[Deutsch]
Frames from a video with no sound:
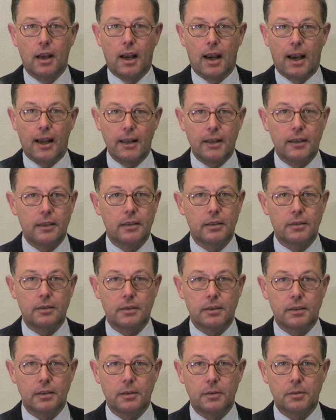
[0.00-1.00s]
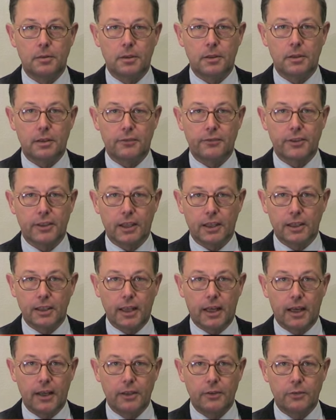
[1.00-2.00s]
Alle, die in der
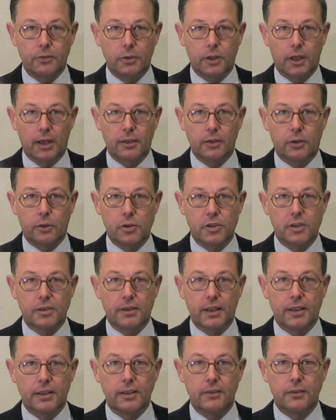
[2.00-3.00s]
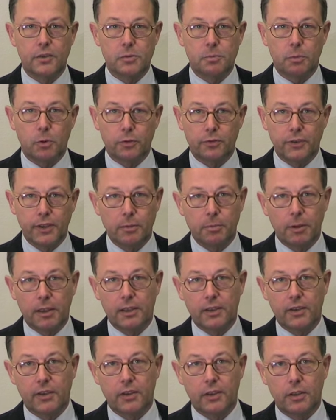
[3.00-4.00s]
Vergangenheit für ein konservatives Profil bei
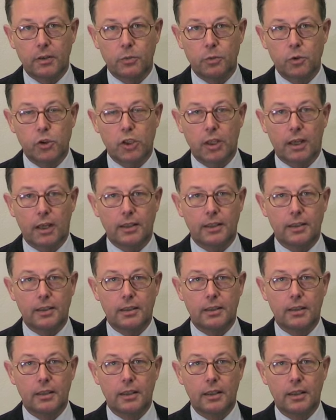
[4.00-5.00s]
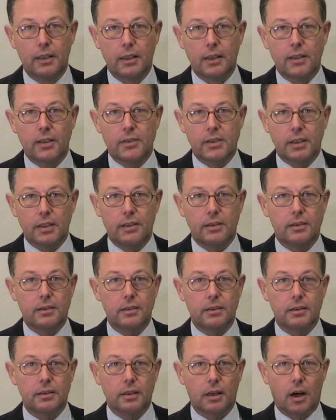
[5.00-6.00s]
der CDU standen,
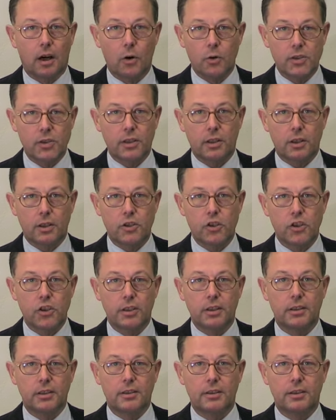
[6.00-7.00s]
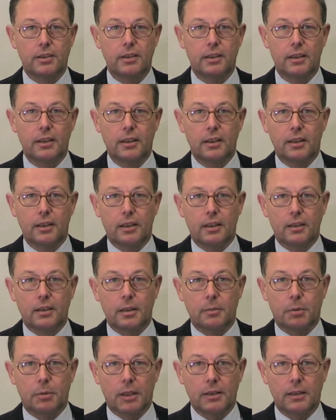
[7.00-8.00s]
sind ausrangiert.
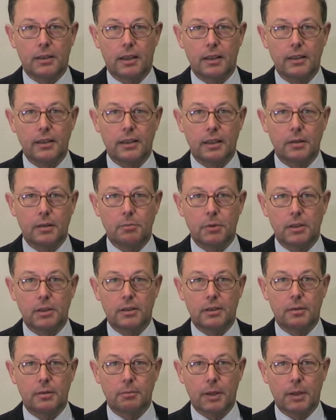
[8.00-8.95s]
Die Partei geht mit